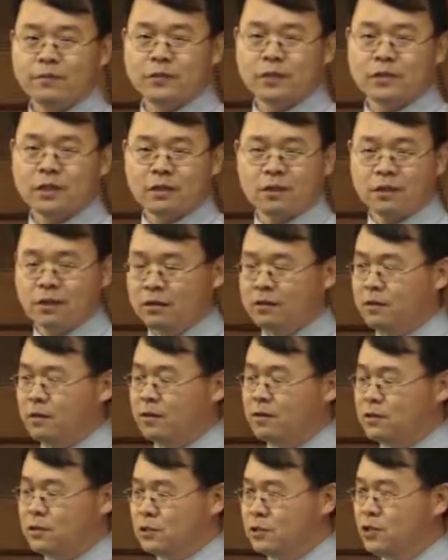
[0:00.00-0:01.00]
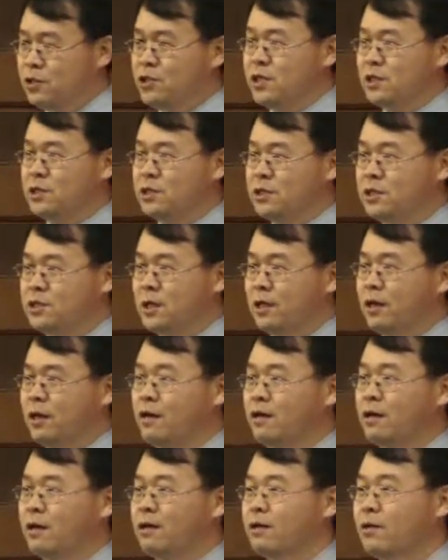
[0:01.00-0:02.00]
사탄에 대한 지지
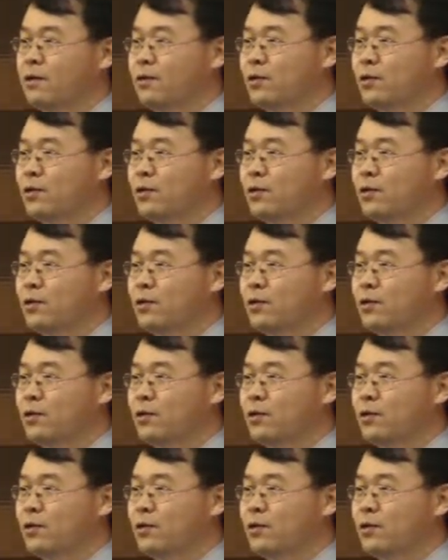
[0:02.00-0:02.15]
않겠다.